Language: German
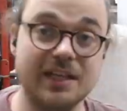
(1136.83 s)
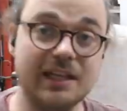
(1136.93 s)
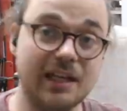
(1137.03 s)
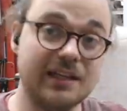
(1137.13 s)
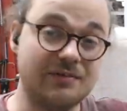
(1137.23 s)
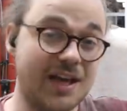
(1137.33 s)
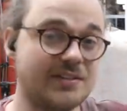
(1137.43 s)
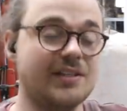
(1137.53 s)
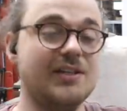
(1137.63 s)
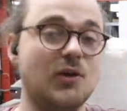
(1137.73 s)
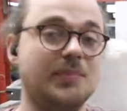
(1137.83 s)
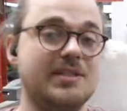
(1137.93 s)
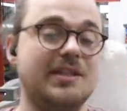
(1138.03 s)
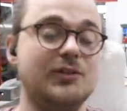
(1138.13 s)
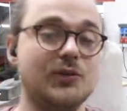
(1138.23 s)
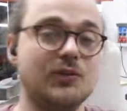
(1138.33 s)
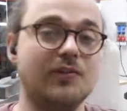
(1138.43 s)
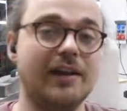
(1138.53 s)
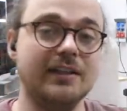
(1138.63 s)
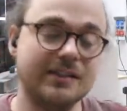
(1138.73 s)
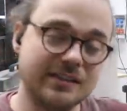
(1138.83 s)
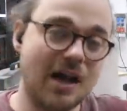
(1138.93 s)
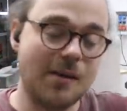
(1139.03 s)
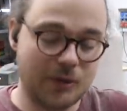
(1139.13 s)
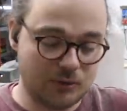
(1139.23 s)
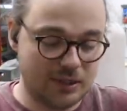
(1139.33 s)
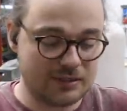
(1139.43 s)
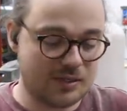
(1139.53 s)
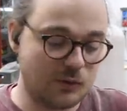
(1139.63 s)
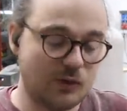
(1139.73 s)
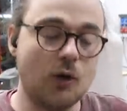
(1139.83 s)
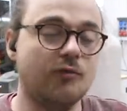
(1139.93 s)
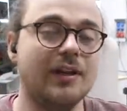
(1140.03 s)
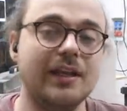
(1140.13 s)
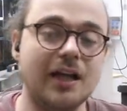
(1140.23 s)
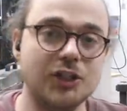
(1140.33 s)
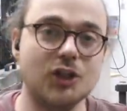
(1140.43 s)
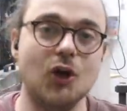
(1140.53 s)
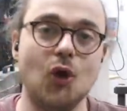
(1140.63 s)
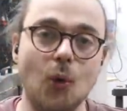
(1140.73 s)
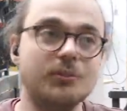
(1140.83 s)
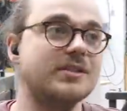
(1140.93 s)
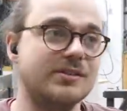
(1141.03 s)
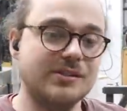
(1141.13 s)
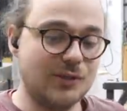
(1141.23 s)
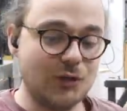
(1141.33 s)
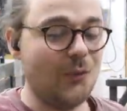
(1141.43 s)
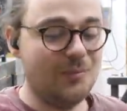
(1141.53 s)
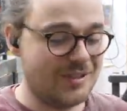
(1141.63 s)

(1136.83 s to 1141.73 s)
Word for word: ändern. Ich weiß noch nicht, ob das jetzt schon soweit ist, aber du kannst das unten auf dem Link anschauen, ob es sich schon ein